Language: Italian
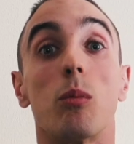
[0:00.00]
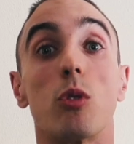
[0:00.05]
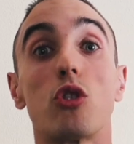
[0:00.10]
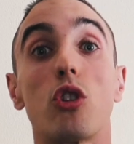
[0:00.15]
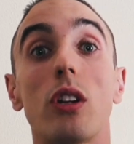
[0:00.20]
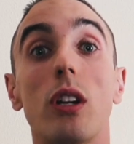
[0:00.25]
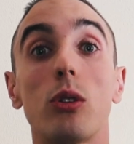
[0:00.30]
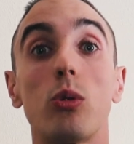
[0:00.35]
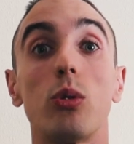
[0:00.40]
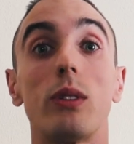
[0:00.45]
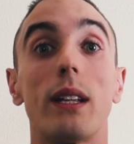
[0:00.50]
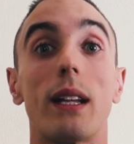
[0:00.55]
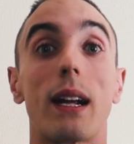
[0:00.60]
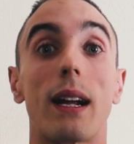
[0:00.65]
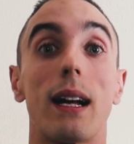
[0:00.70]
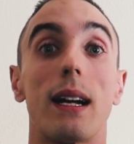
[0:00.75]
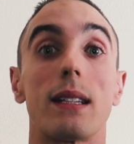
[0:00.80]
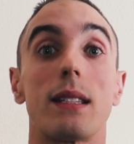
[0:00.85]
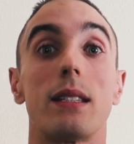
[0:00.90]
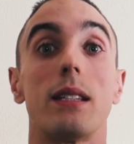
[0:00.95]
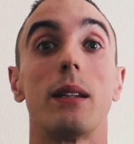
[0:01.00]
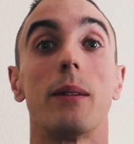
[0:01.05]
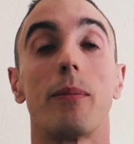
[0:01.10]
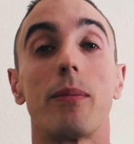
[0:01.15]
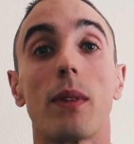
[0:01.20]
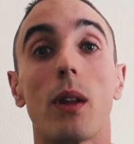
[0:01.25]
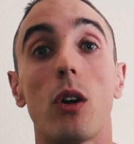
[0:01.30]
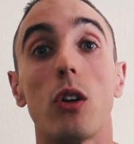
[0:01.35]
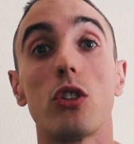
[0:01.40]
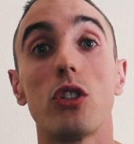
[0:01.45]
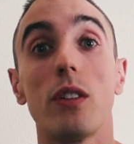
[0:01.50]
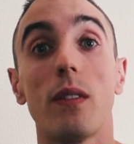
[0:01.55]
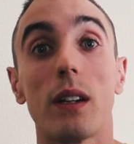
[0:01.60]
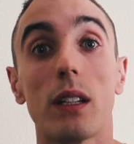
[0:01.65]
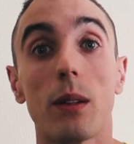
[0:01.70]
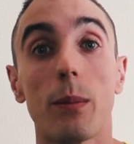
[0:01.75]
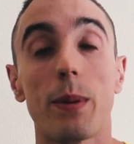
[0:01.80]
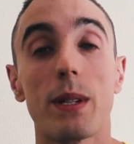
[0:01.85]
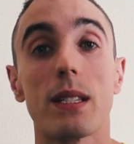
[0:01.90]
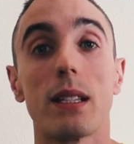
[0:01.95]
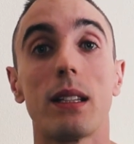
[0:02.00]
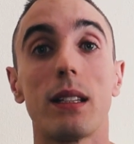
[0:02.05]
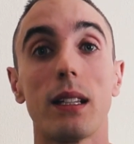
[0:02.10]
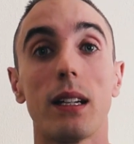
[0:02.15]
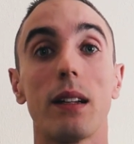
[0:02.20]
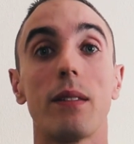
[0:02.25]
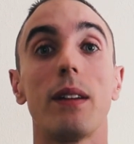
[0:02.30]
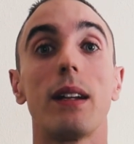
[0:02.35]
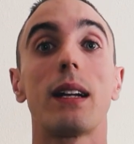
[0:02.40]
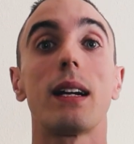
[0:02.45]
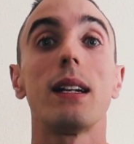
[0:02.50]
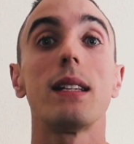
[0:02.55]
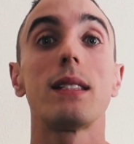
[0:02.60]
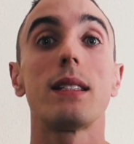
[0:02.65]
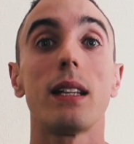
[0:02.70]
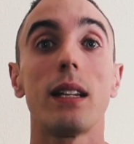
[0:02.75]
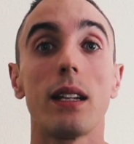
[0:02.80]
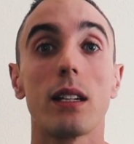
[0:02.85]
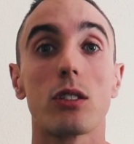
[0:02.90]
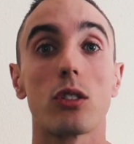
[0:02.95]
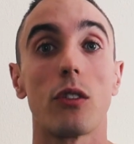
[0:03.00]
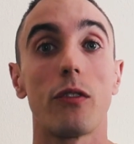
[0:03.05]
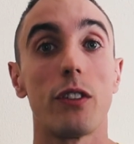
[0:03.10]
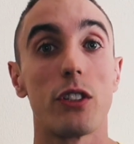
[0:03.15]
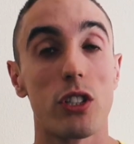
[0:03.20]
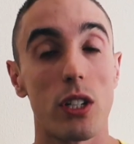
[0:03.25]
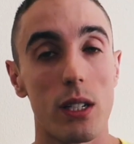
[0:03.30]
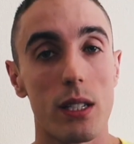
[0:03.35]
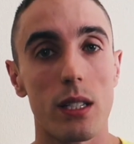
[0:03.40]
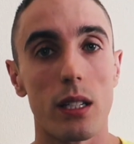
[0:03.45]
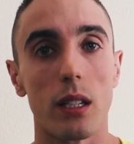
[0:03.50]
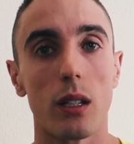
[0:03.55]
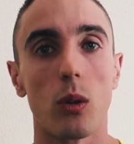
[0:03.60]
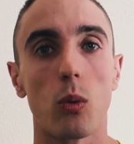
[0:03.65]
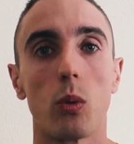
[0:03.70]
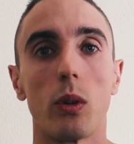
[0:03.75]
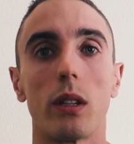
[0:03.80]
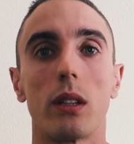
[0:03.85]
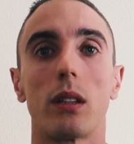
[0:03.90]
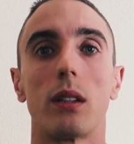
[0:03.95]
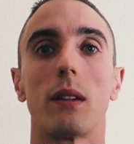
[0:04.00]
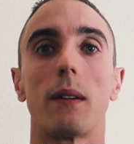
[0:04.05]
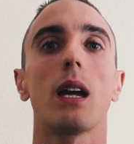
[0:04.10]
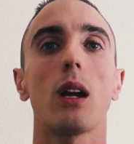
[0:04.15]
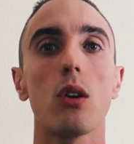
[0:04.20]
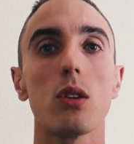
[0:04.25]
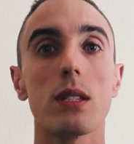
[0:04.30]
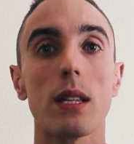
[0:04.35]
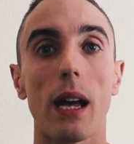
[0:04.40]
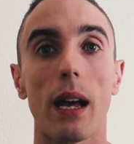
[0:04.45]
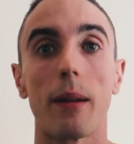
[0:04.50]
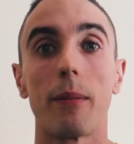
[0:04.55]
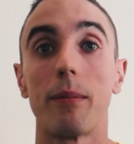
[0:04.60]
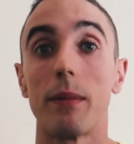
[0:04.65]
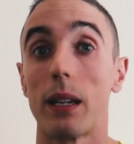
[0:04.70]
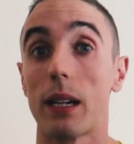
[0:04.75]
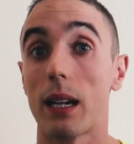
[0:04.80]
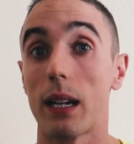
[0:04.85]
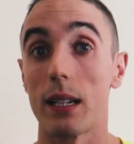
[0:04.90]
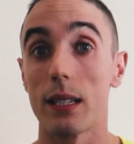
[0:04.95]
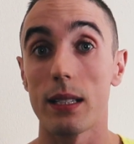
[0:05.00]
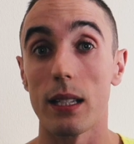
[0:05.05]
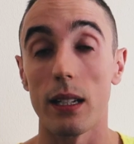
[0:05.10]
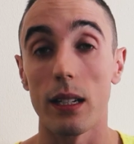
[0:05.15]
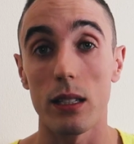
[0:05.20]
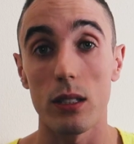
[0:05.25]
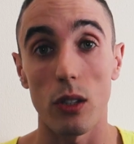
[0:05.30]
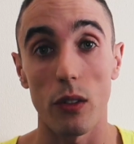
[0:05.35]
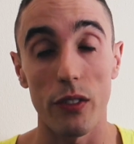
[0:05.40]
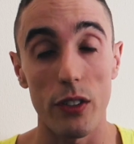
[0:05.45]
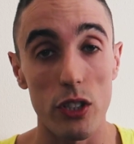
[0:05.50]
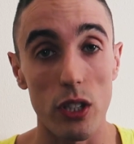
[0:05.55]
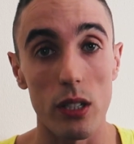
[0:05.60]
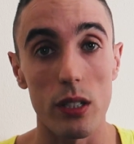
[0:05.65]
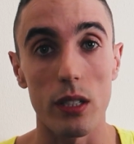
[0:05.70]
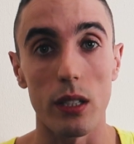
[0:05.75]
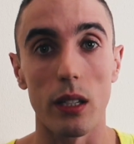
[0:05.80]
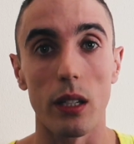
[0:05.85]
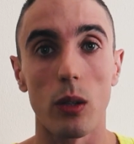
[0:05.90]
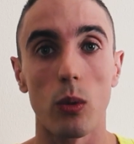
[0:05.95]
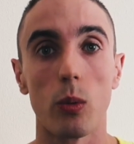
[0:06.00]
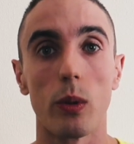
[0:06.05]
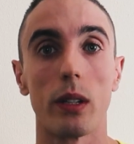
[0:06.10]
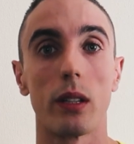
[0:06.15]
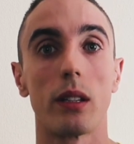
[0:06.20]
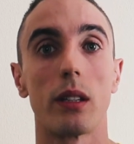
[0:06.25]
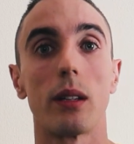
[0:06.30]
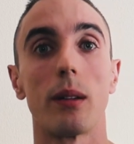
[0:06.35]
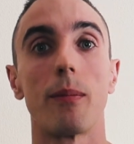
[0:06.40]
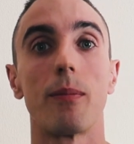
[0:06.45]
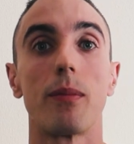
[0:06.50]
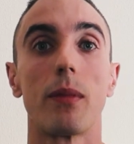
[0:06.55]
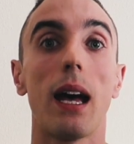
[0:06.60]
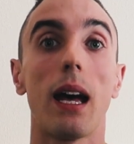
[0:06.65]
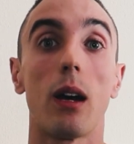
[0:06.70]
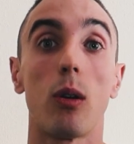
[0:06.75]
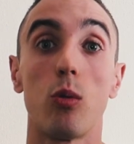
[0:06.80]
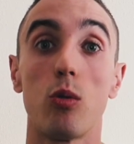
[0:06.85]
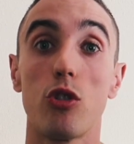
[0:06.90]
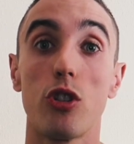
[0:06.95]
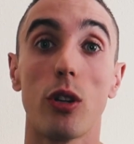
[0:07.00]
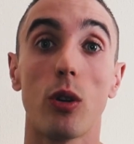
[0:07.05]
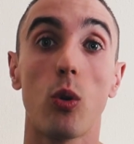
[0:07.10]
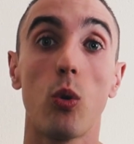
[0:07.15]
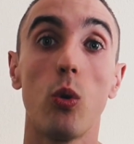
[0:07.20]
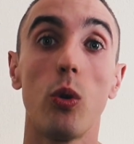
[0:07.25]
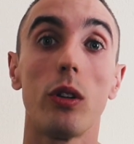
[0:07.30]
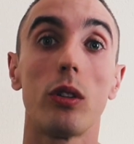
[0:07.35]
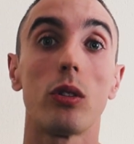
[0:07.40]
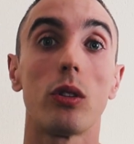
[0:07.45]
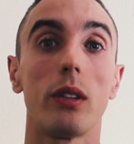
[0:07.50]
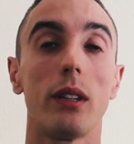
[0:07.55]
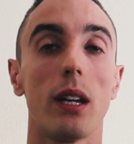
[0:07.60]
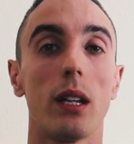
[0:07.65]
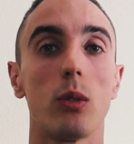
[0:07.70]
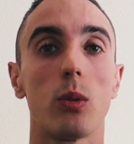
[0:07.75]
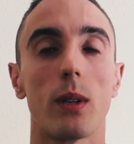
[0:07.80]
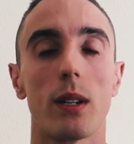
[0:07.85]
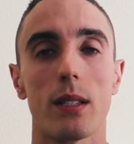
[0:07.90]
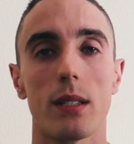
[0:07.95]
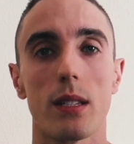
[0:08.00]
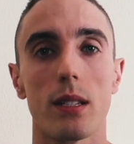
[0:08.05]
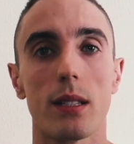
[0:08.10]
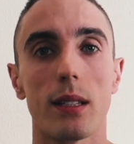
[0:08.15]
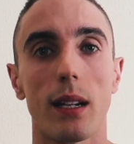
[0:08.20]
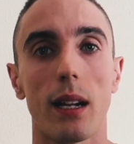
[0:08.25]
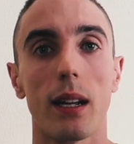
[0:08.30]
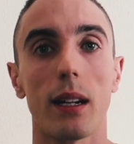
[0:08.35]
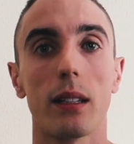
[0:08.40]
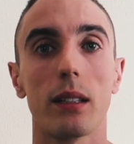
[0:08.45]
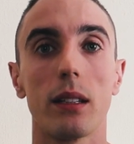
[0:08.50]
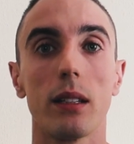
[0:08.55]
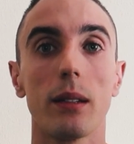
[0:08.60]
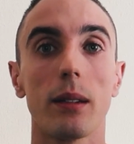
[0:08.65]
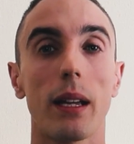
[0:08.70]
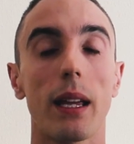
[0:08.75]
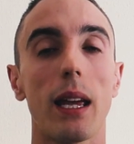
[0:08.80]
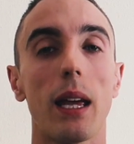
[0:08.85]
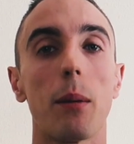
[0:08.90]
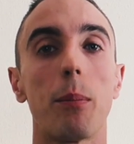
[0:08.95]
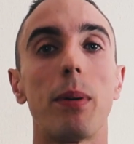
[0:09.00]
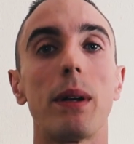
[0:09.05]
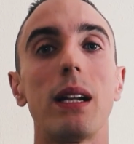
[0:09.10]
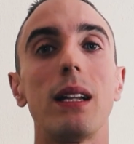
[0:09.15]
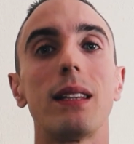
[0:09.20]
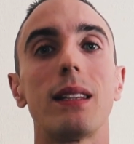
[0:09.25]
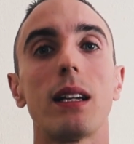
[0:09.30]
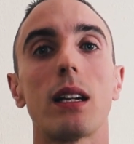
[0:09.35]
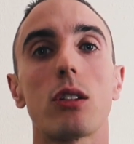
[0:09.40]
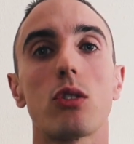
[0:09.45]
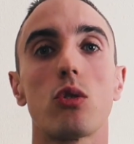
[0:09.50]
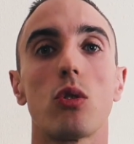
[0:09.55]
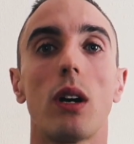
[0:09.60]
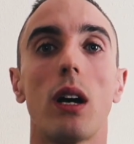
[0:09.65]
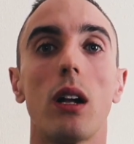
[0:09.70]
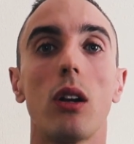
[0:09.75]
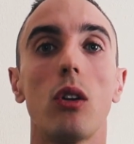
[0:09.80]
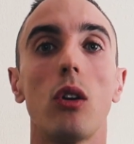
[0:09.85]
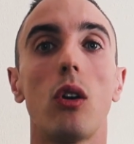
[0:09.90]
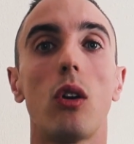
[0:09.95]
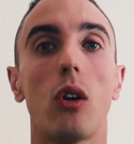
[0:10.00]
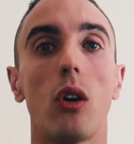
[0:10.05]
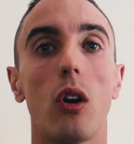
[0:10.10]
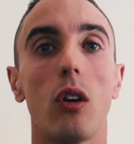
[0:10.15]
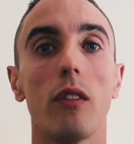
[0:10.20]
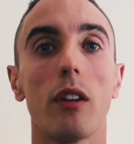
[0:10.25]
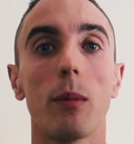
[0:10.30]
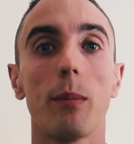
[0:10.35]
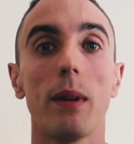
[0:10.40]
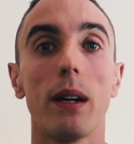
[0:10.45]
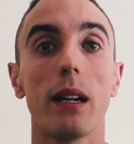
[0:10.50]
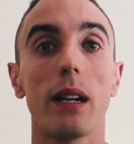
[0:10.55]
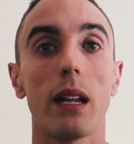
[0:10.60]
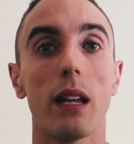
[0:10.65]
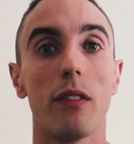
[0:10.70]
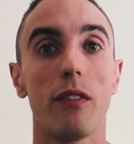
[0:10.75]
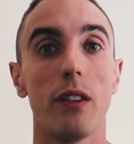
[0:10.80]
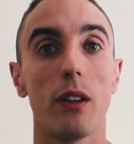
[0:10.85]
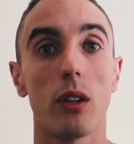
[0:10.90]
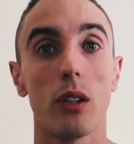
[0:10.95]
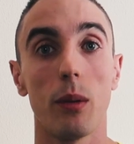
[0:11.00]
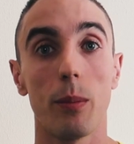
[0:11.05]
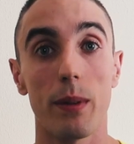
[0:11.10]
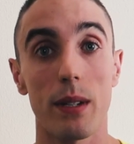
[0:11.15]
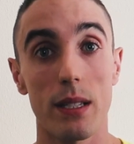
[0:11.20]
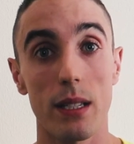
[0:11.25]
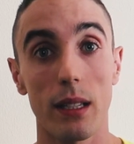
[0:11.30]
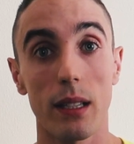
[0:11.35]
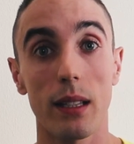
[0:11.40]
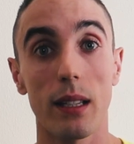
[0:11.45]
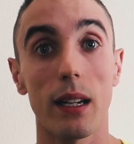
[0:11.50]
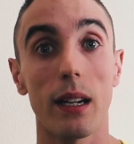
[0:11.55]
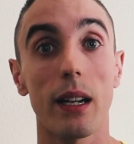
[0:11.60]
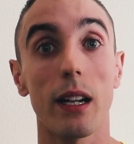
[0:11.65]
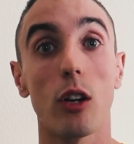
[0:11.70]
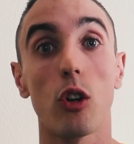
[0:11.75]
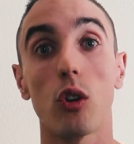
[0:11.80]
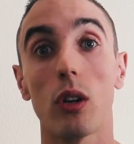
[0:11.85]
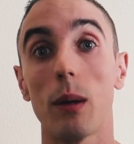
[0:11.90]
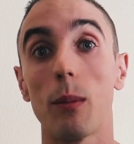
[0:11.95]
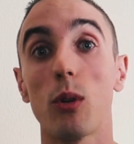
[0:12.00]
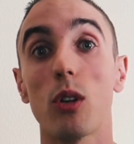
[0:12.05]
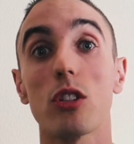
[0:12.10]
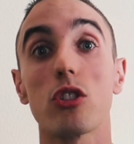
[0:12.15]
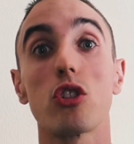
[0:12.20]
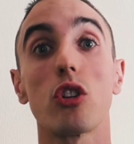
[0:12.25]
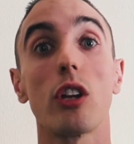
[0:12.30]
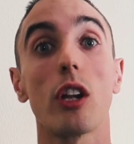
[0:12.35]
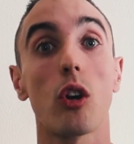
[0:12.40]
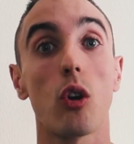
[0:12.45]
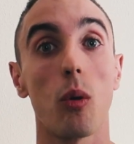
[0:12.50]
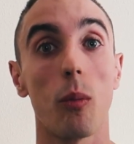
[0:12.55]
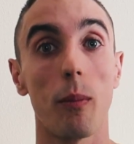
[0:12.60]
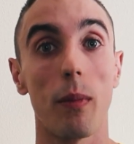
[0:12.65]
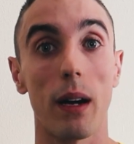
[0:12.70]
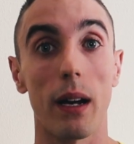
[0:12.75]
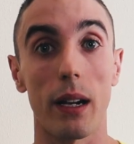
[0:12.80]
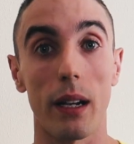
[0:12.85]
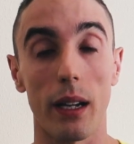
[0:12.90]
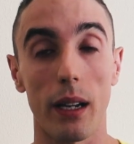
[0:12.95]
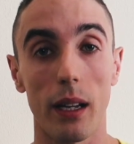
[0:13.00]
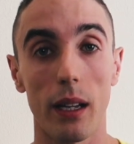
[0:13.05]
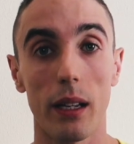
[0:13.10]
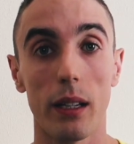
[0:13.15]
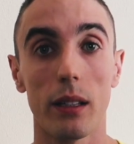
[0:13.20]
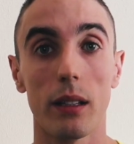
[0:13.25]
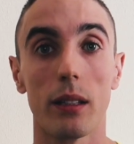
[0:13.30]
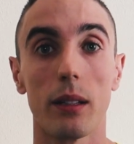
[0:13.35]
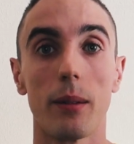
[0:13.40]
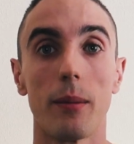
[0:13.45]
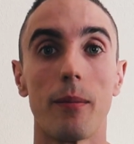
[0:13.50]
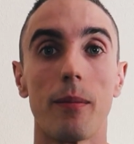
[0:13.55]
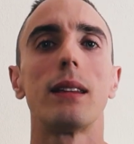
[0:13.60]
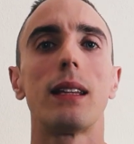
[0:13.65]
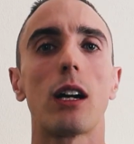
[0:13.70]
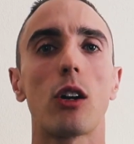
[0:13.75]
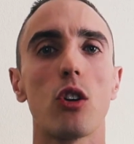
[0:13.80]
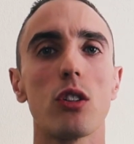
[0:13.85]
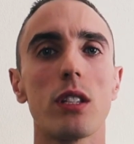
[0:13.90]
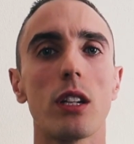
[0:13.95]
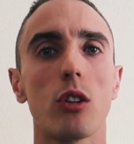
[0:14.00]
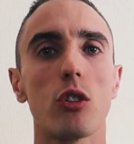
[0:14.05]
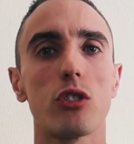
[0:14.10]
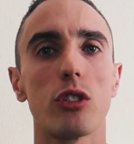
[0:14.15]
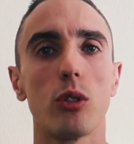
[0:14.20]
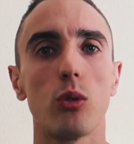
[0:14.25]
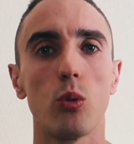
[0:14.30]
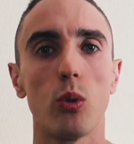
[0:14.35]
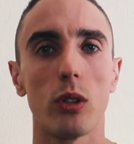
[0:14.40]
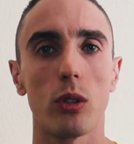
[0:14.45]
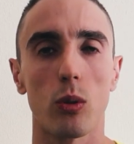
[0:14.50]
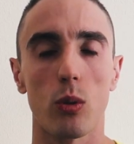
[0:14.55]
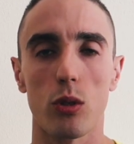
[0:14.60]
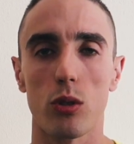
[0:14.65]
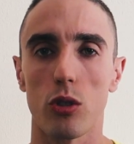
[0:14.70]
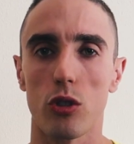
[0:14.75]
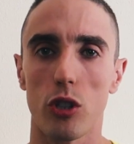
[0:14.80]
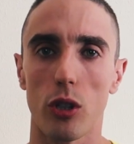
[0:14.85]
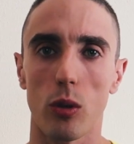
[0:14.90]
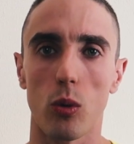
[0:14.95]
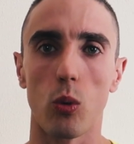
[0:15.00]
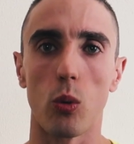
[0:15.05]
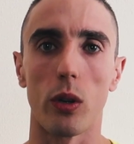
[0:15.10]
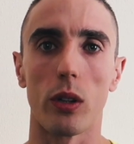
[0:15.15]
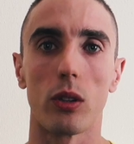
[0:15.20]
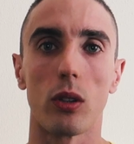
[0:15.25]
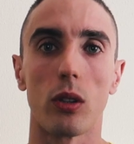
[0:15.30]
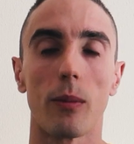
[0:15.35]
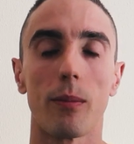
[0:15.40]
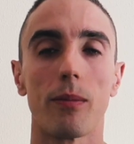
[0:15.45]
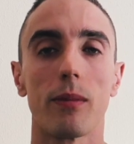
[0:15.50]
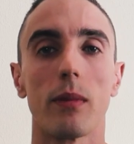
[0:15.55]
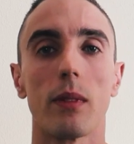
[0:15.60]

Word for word: Buongiorno a tutti ragazzi, oggi vado a presentarvi il Calisthenics Official Circuit. Che cos'è il Calisthenics Official Circuit? È un circuito di endurance e strength che per il terzo anno Overbar è fiero di presentare in collaborazione con Barningate. Da cosa è costituito questo circuito?